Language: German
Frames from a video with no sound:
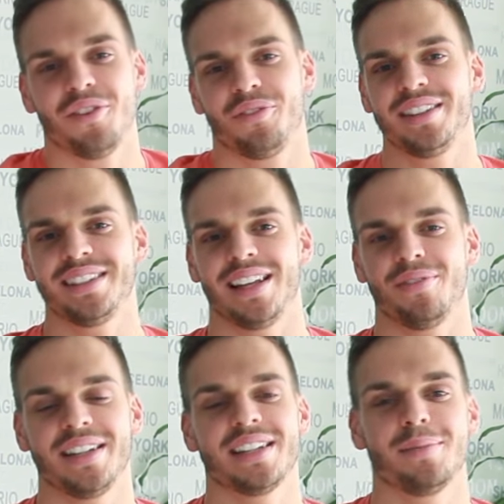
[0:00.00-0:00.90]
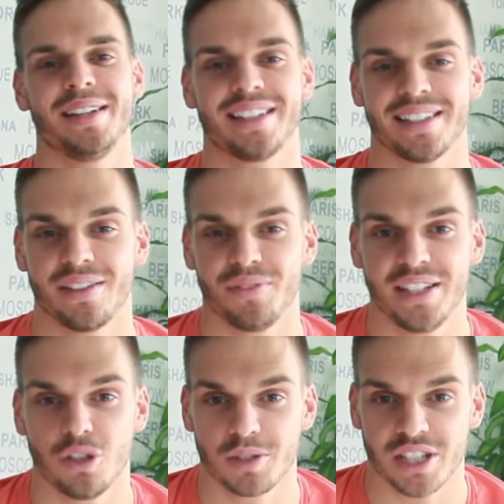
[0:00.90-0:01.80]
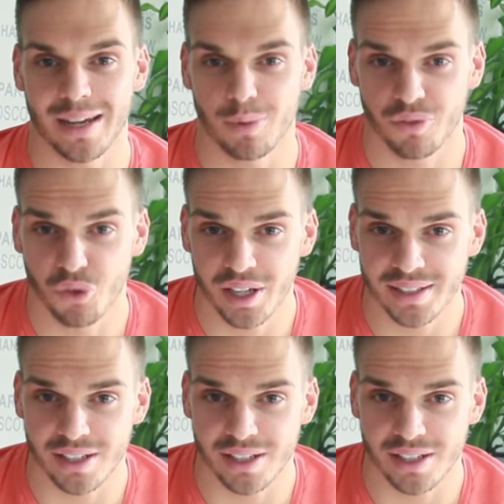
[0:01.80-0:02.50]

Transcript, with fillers: findet ihr, wenn ihr dem Link in der Videobeschreibung folgt.